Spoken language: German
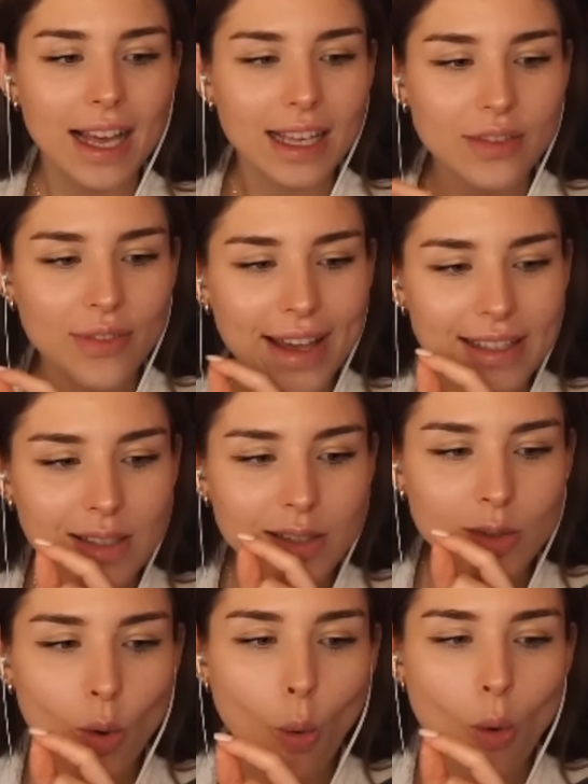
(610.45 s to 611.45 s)
Ich wäre
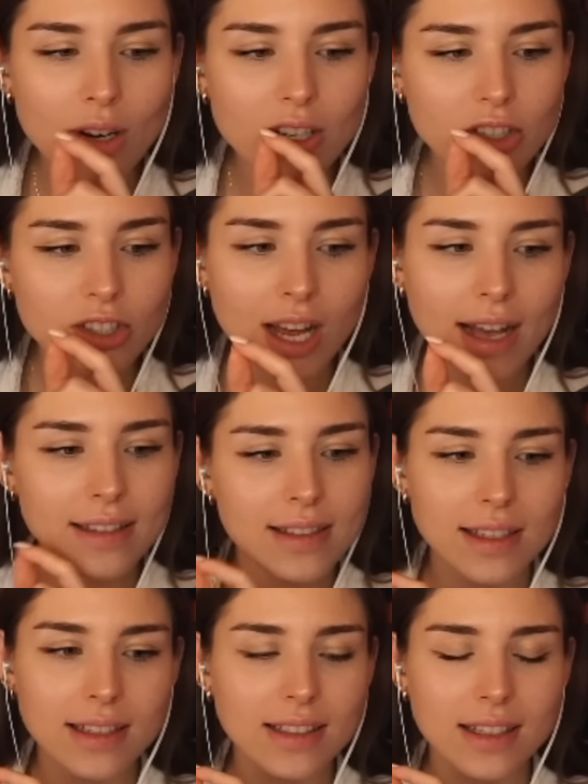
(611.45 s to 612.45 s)
so eine
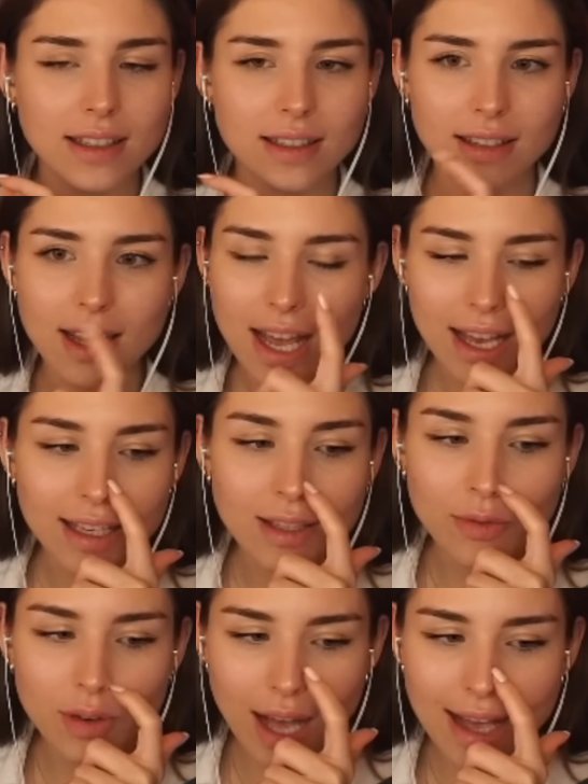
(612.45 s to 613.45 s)
Scheißrichterin.
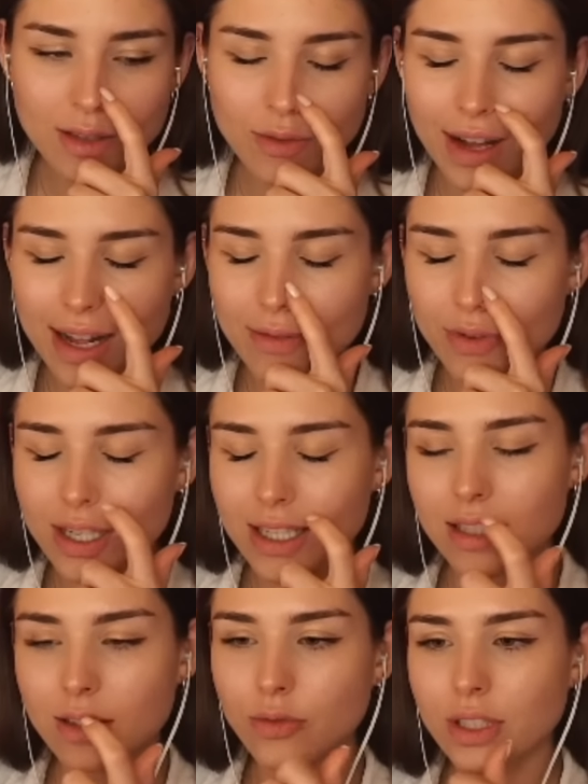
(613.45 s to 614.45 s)
Ich also weil
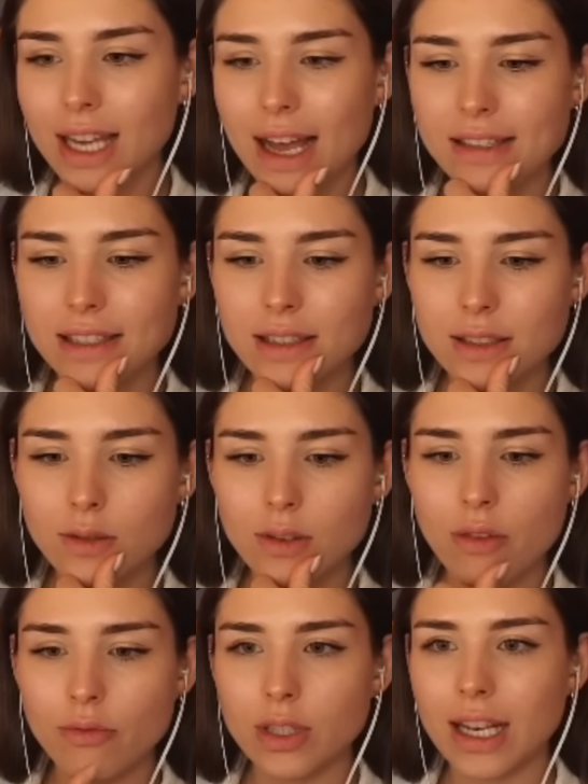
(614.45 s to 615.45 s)
wirklich, ich würde da sitzen und
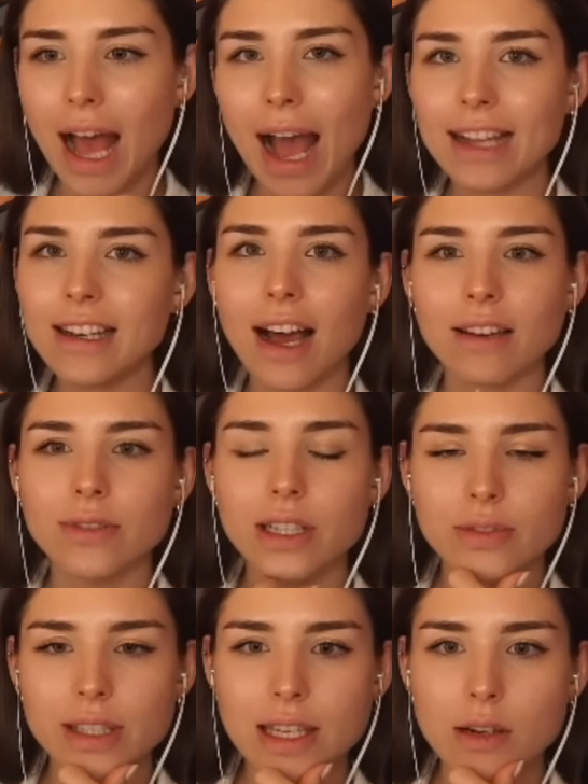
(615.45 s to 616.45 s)
dann würde der eine
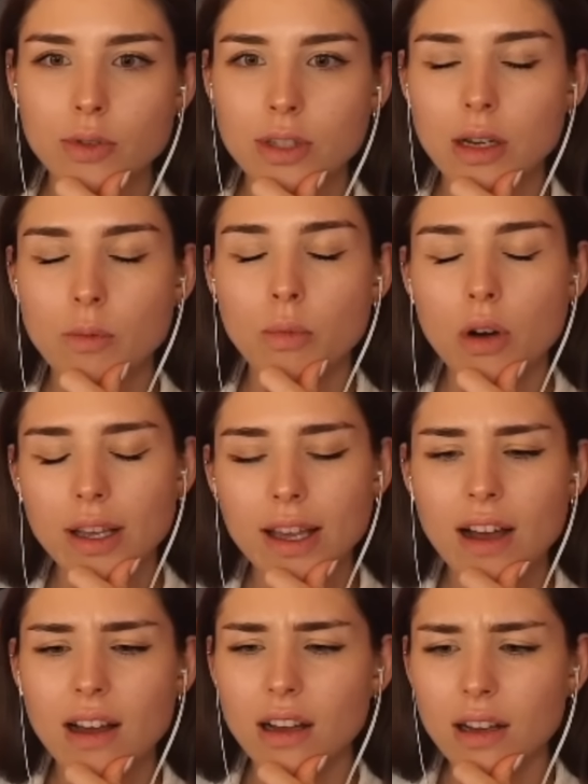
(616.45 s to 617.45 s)
Anwalt was sagen für sagen, boah
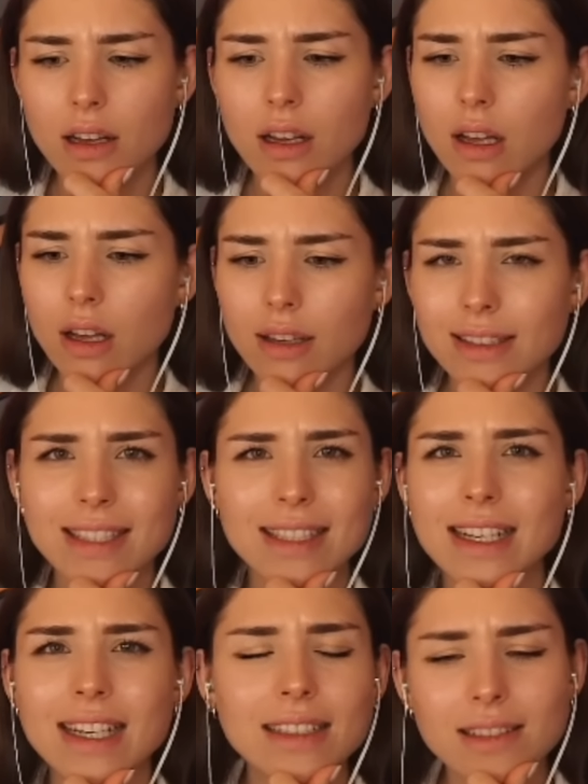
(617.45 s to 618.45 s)
ja,
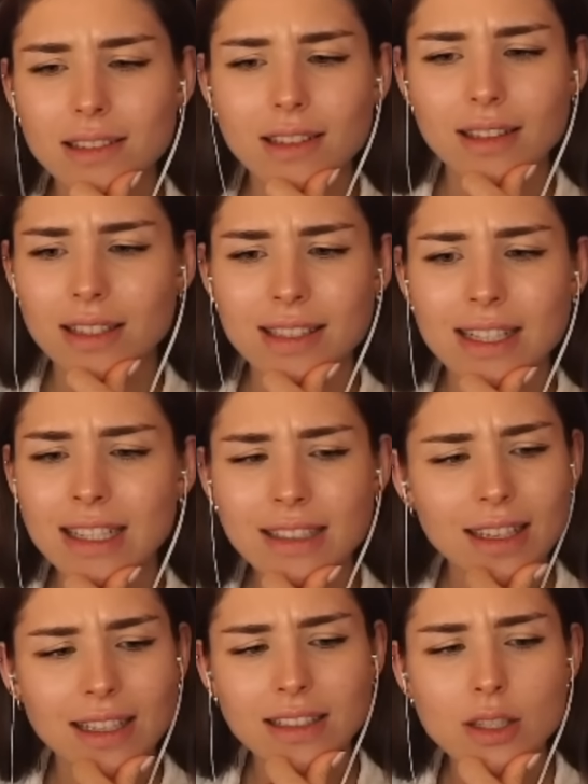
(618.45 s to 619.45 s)
das klingt, das
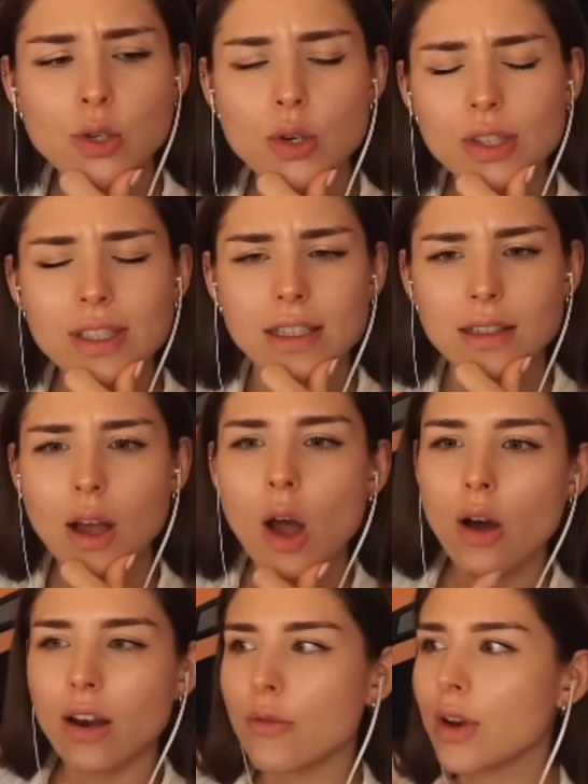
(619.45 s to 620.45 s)
klingt richtig schlüssig.
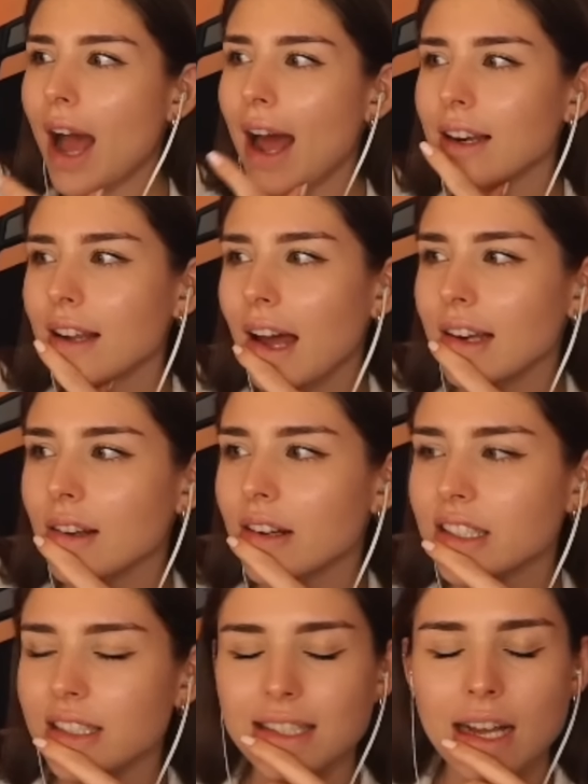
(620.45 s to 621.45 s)
Und dann würde der andere
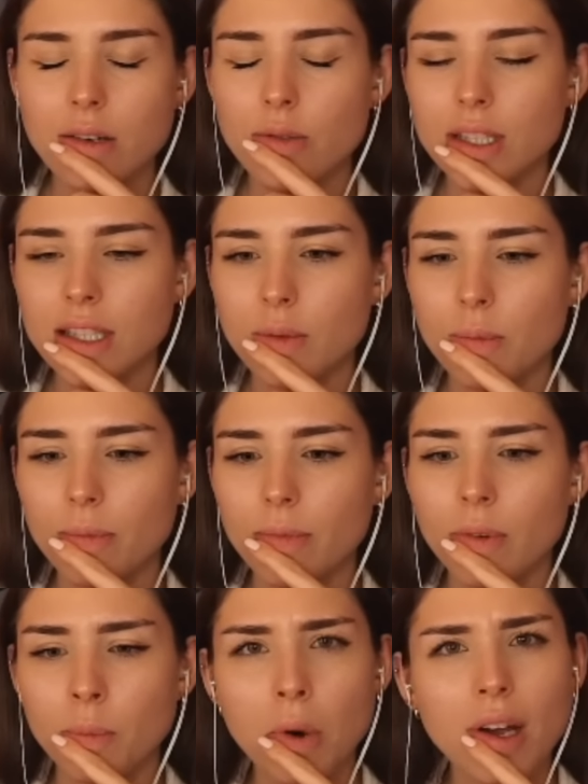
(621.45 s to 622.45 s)
Anwalt das sagen und würde ich sagen,
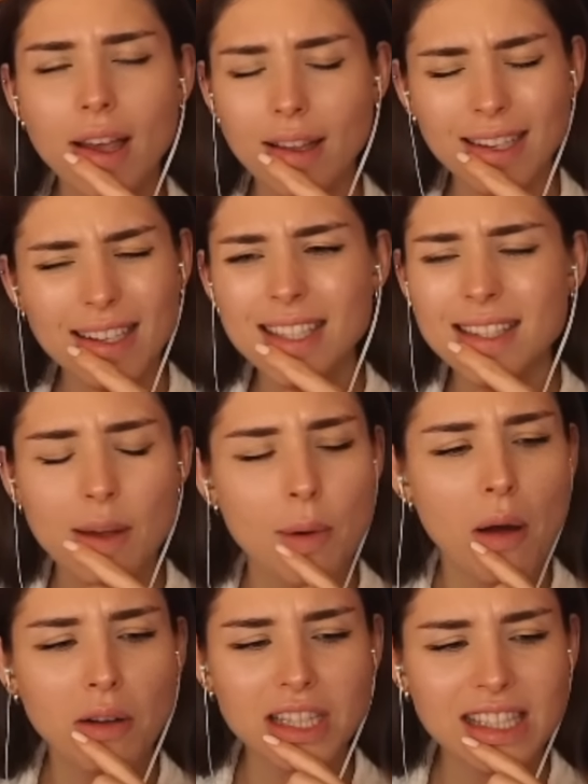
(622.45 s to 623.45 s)
boah, das ist
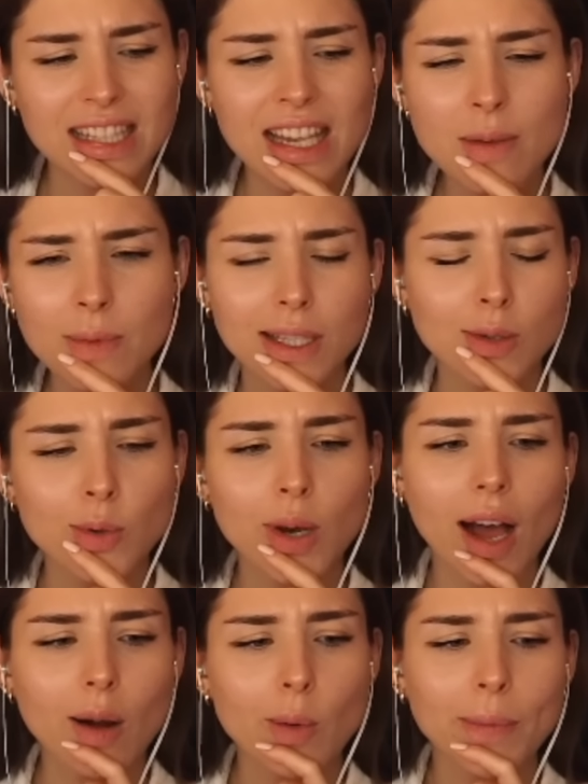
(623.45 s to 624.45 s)
aber auch ziemlich
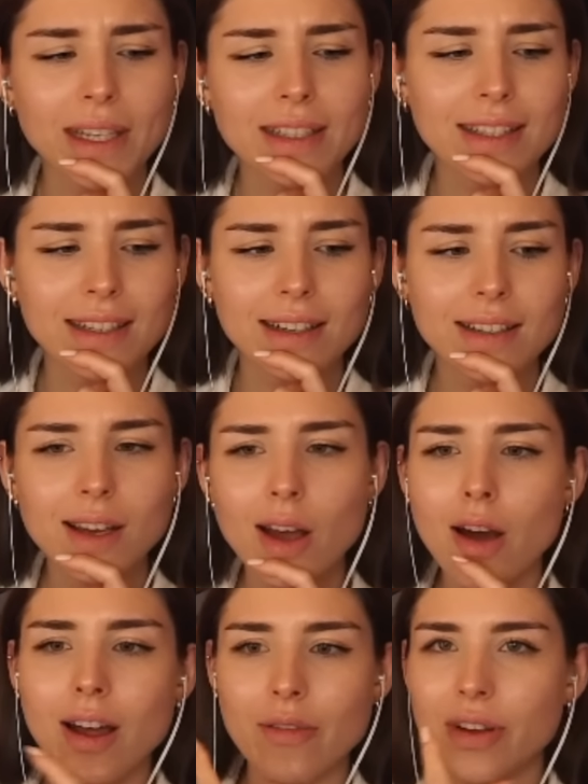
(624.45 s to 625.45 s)
gut argumentiert.
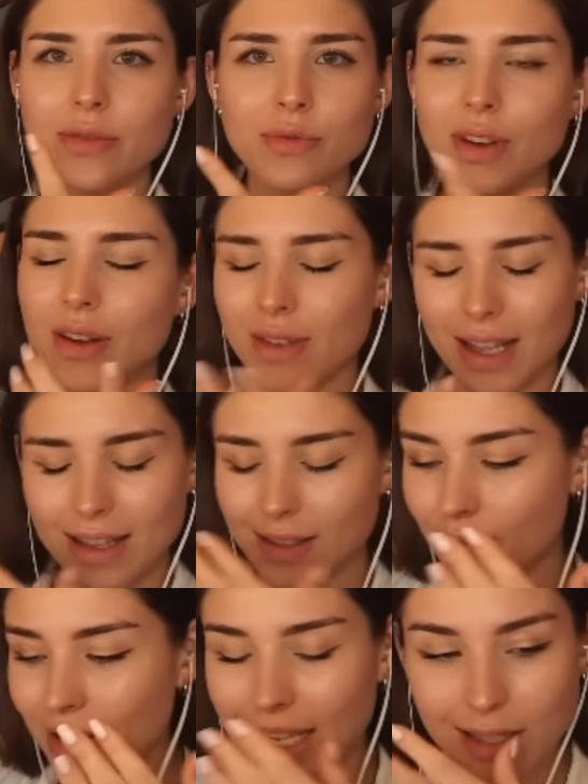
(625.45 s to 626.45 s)
Dann wär, wär, also
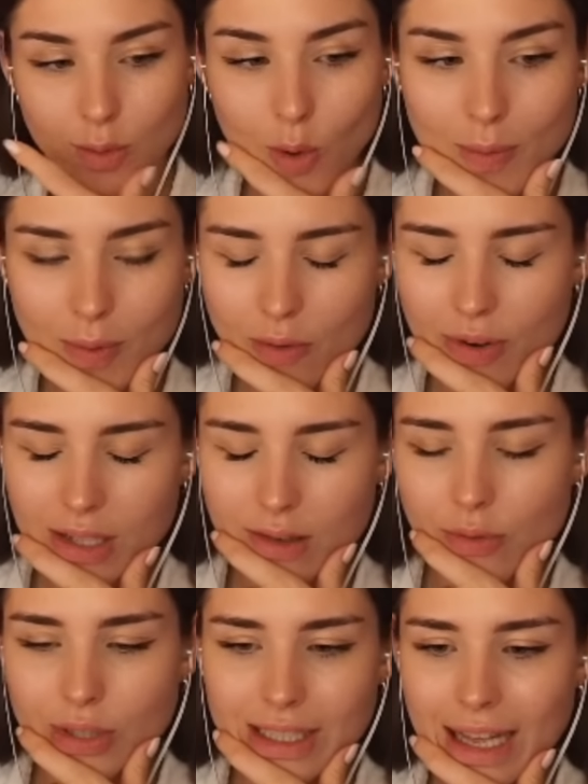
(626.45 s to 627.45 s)
ich wäre da so im Konflikt,
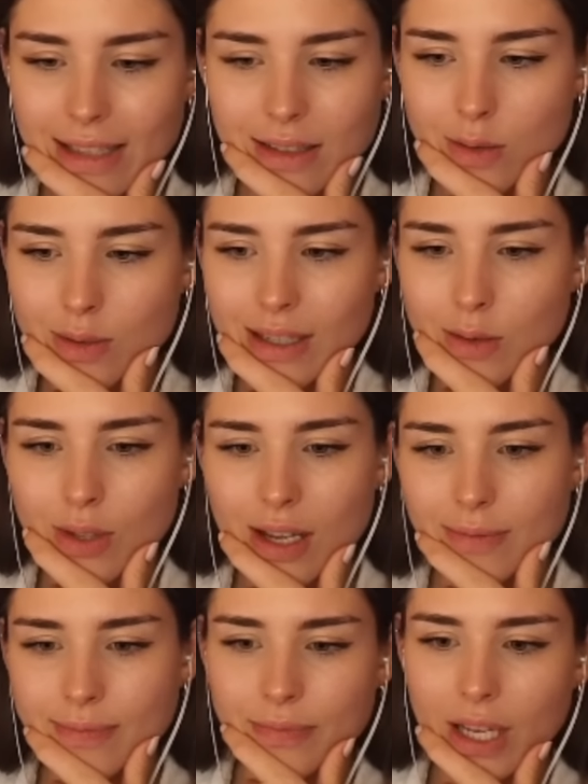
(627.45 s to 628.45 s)
dann würde ich da sitzen und sagen, so,
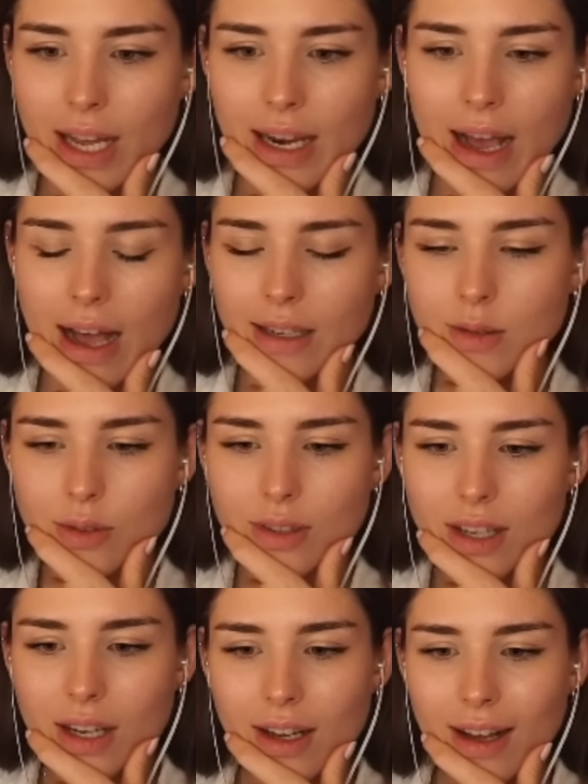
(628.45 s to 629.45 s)
ja, hm, keine Ahnung.